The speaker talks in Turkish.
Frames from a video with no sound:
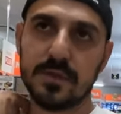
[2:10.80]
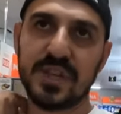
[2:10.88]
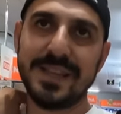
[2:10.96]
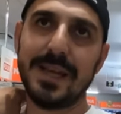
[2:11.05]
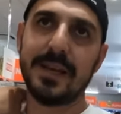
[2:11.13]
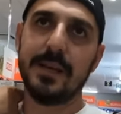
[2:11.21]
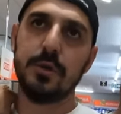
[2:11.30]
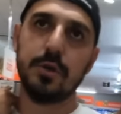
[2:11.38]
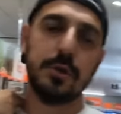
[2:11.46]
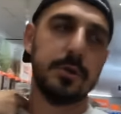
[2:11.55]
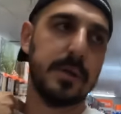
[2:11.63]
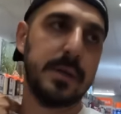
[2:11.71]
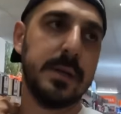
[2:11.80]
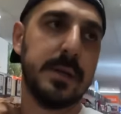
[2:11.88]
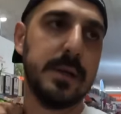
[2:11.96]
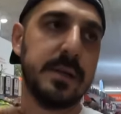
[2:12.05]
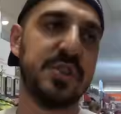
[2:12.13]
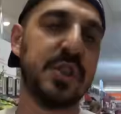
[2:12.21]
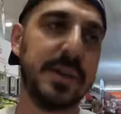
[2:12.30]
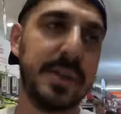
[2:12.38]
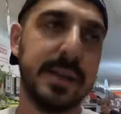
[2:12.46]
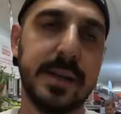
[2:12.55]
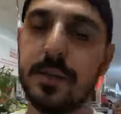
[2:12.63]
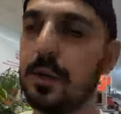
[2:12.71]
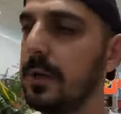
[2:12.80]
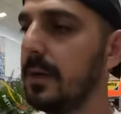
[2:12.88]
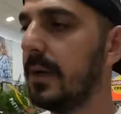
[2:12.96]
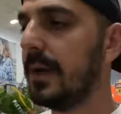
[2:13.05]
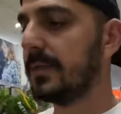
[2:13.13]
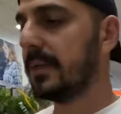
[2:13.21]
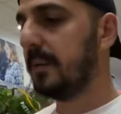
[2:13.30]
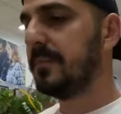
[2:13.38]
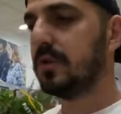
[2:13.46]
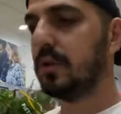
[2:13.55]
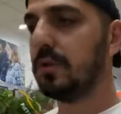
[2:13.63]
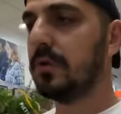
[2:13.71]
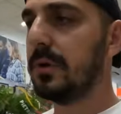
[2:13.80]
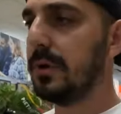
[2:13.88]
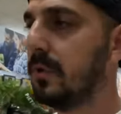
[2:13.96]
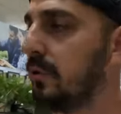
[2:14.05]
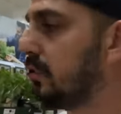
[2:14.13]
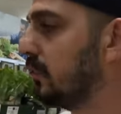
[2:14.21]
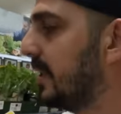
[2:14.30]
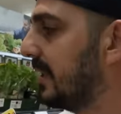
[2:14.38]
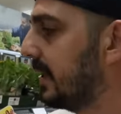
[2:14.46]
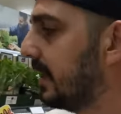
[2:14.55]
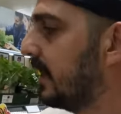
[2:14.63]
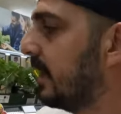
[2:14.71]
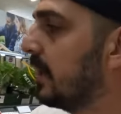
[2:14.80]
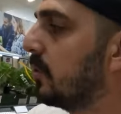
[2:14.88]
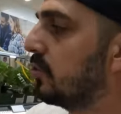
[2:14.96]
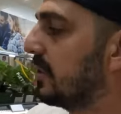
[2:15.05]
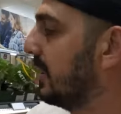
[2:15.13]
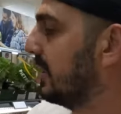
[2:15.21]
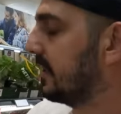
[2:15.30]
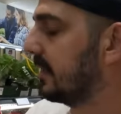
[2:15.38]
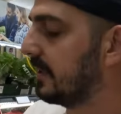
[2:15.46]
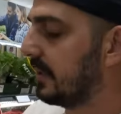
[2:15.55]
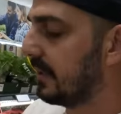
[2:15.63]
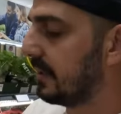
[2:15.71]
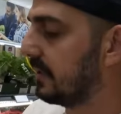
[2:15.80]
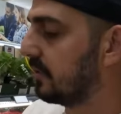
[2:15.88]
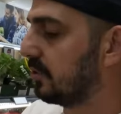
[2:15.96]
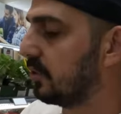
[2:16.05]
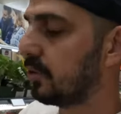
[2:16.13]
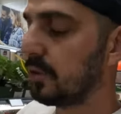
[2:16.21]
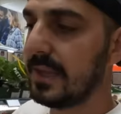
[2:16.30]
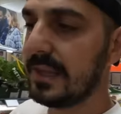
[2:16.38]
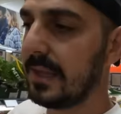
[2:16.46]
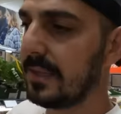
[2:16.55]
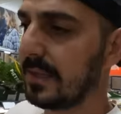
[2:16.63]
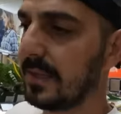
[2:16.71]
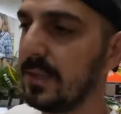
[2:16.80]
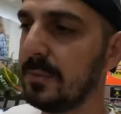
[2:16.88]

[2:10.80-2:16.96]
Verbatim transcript: Şeyden geliyor, e, dışarıdan geliyor. Hatta birçok e, üründe de Üzerlerinde yazıyor. Türkiye'den de geliyor.